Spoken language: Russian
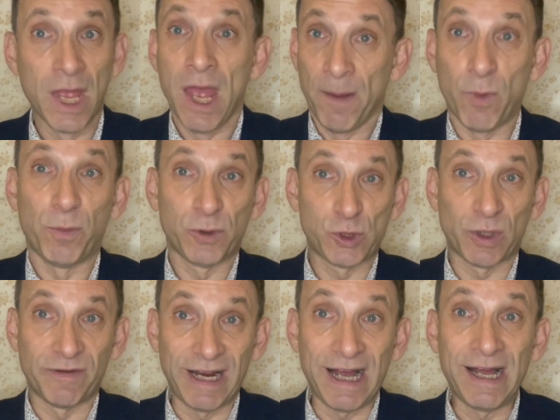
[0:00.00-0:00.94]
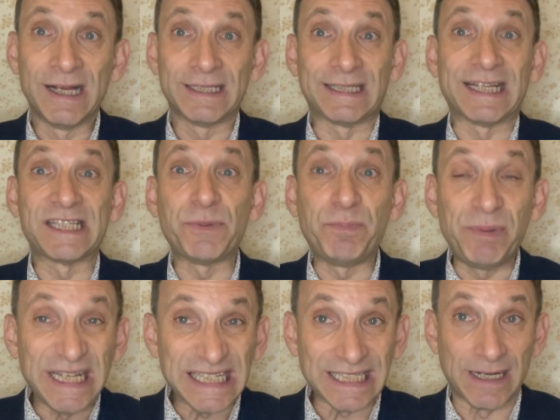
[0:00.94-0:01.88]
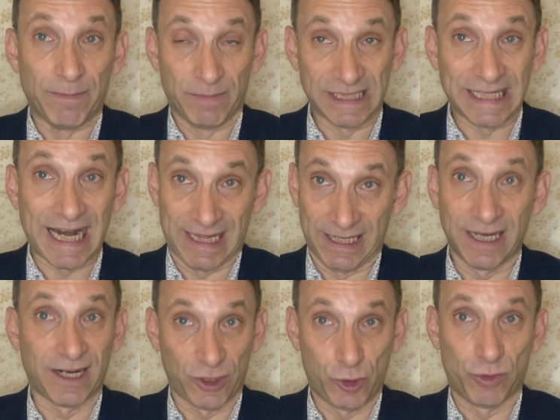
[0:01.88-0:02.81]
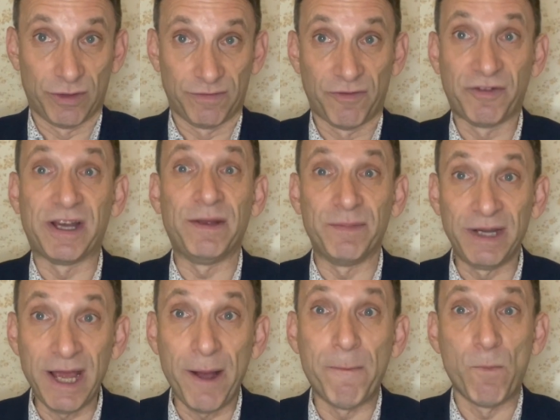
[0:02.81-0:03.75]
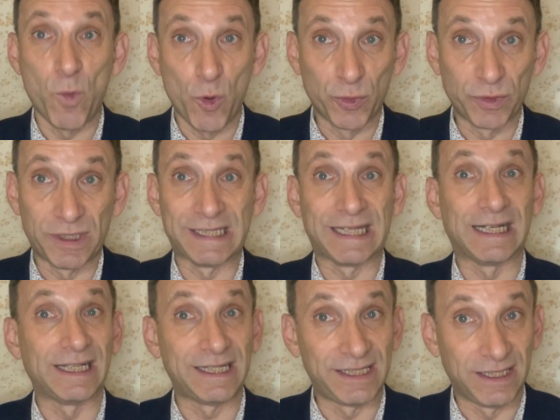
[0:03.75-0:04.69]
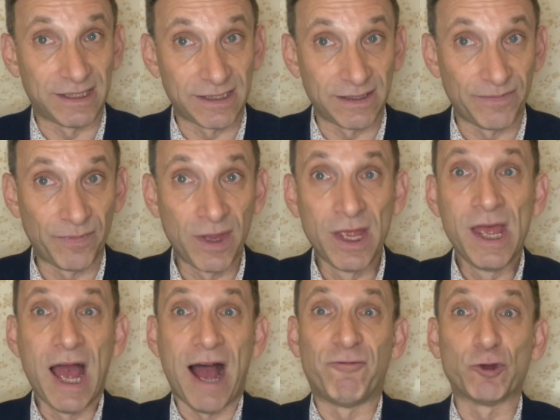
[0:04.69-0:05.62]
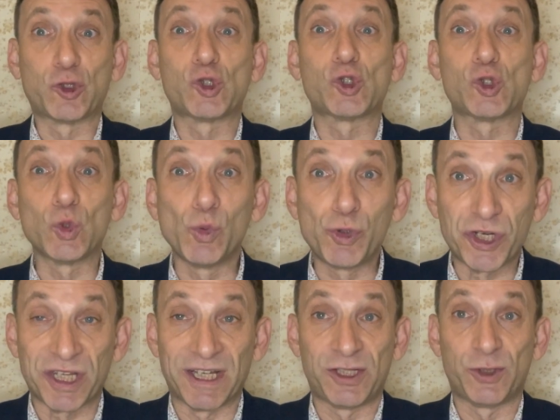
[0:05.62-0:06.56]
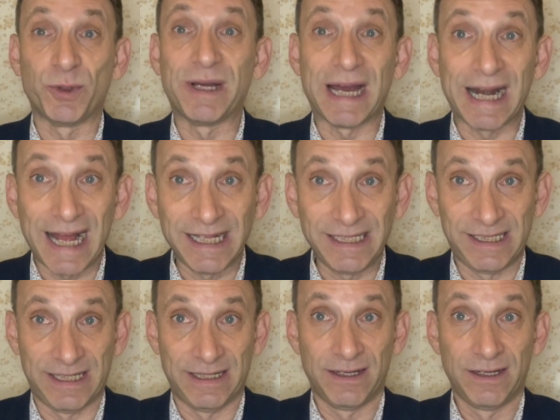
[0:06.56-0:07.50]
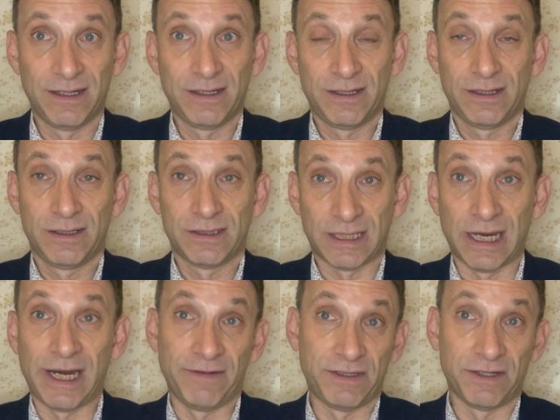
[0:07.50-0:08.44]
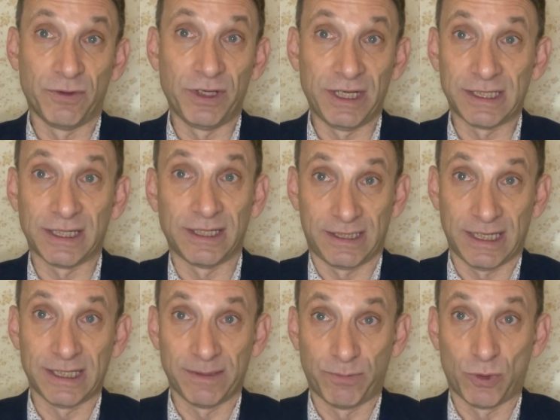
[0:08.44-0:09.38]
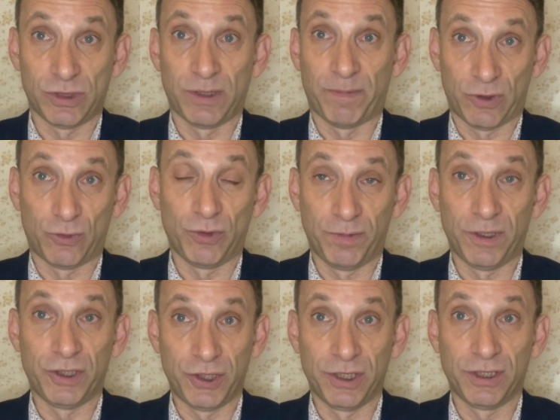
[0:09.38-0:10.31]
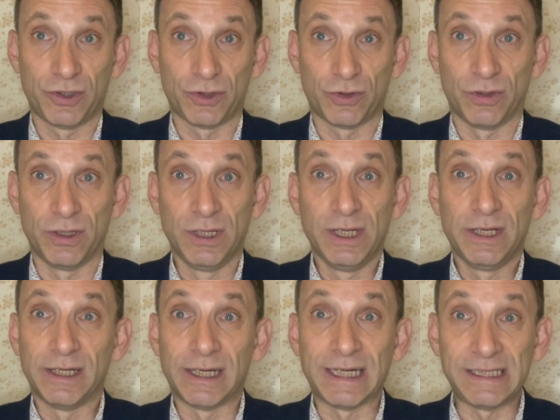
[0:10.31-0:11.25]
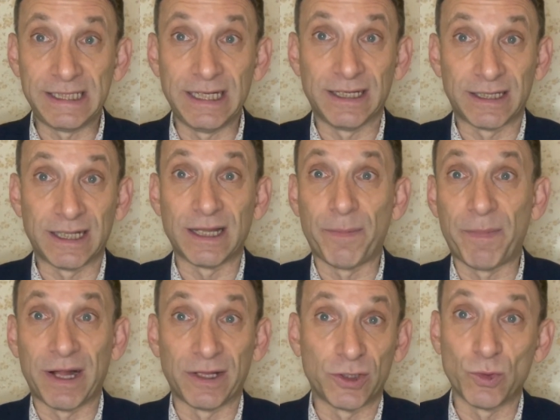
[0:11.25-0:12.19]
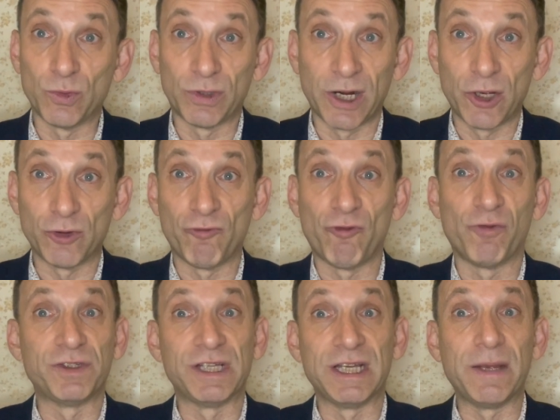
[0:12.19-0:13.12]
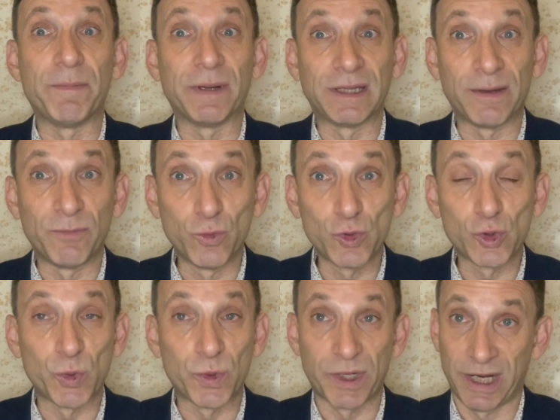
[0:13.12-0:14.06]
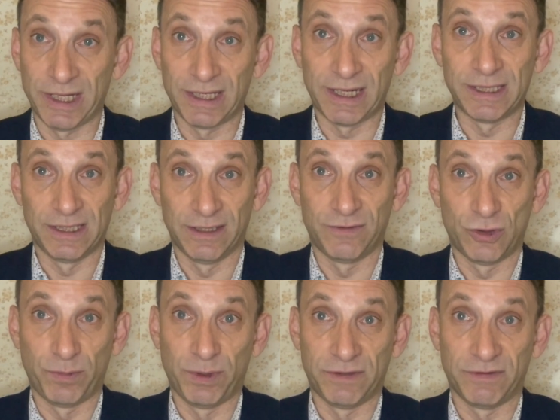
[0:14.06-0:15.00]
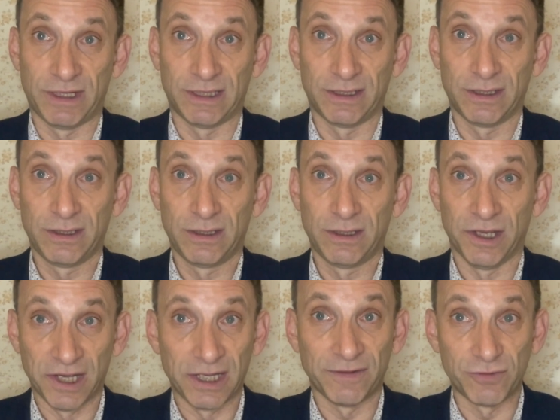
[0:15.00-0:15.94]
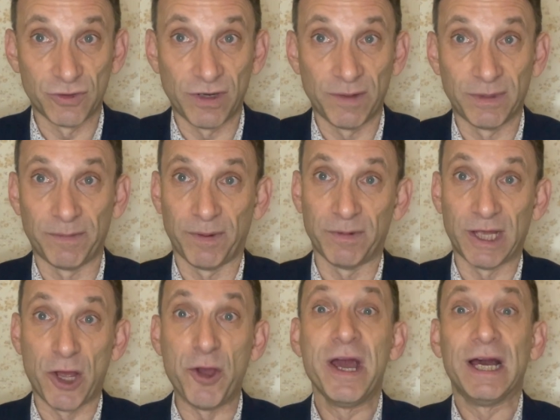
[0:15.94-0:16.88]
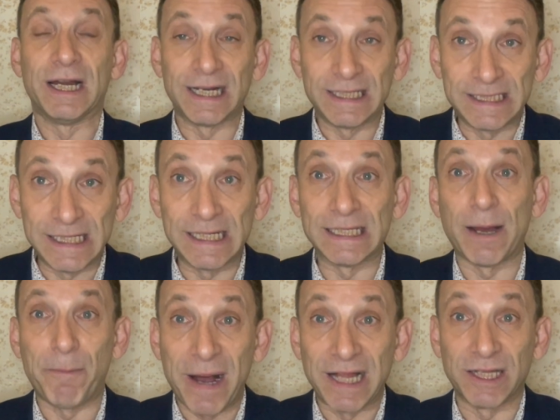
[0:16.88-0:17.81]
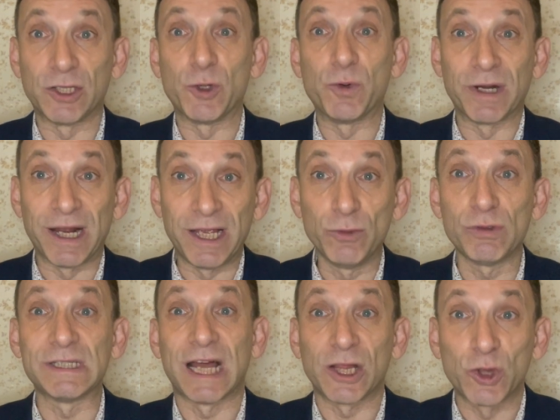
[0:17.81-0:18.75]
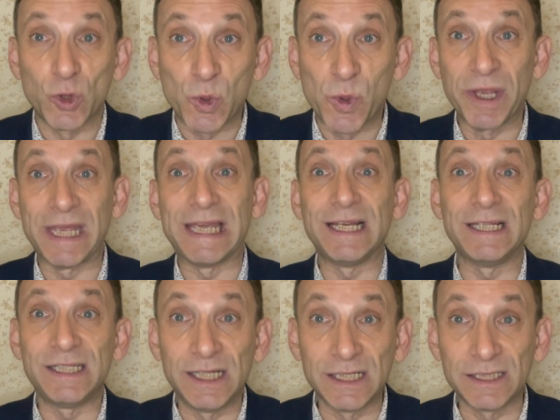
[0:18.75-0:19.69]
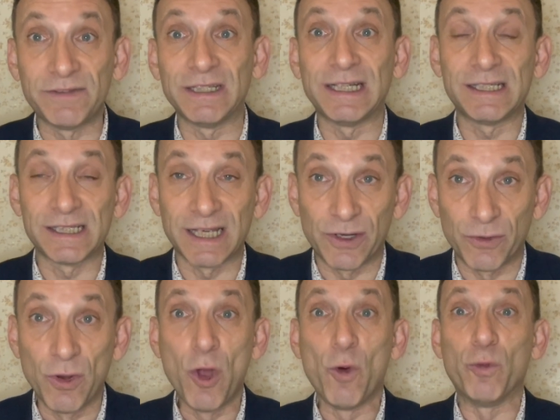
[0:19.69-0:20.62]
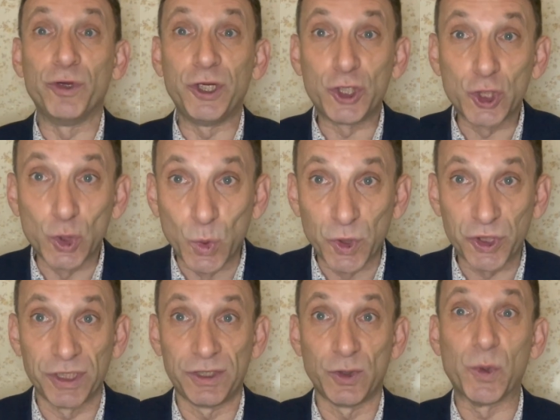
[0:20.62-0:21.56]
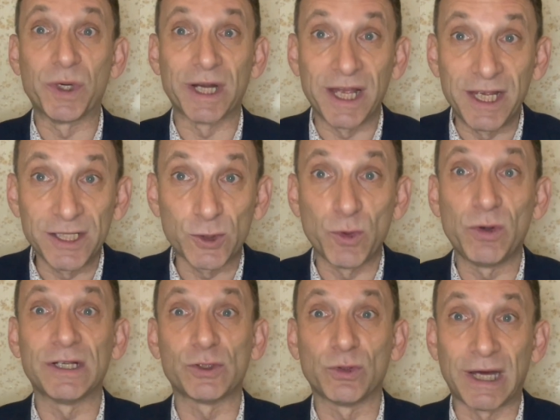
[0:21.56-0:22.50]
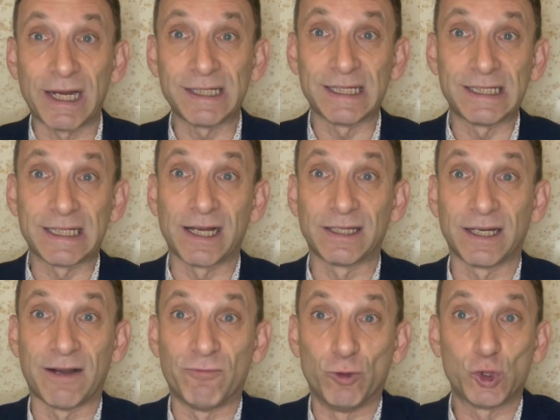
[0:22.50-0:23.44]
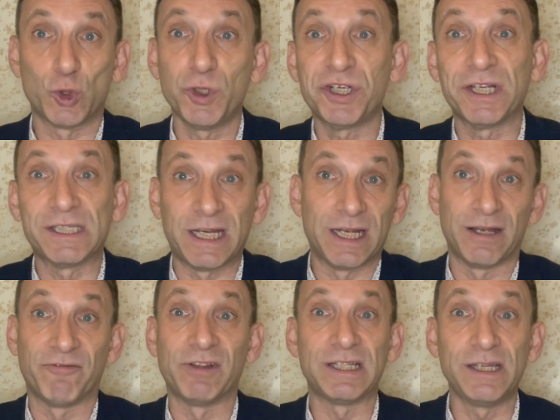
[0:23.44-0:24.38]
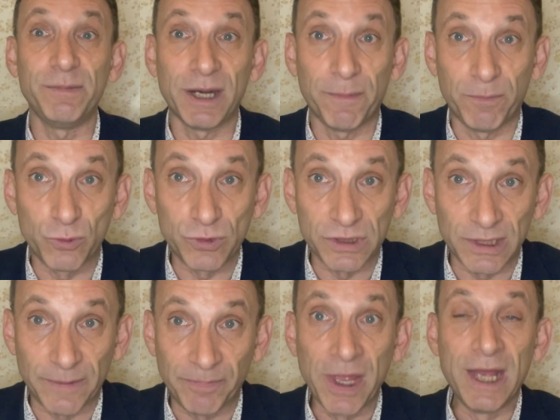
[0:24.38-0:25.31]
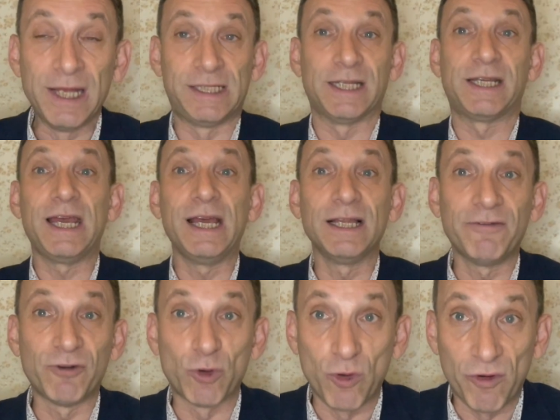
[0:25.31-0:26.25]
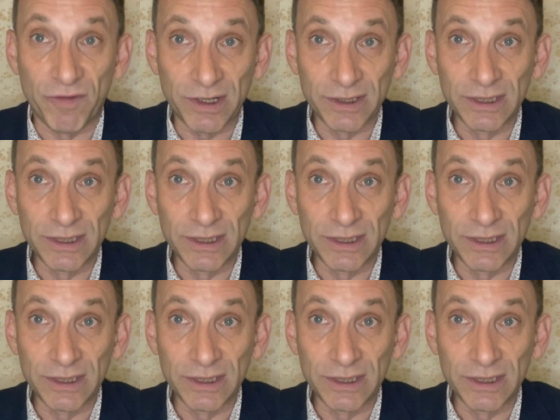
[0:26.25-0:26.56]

Попросту говоря, со списком стран-гарантеров в Кремле могут согласиться. А вот с сущностью гарантий, скорее всего, не согласятся просто по той причине, что Россия-то напала на Украину вовсе не потому, что Украина хотела вступить в НАТО. И я это все время напоминаю. Россия напала на Украину с одной единственной целью. Уничтожить украинскую государственность как таковую. С точки зрения Владимира Путина, Сергея Лаврова,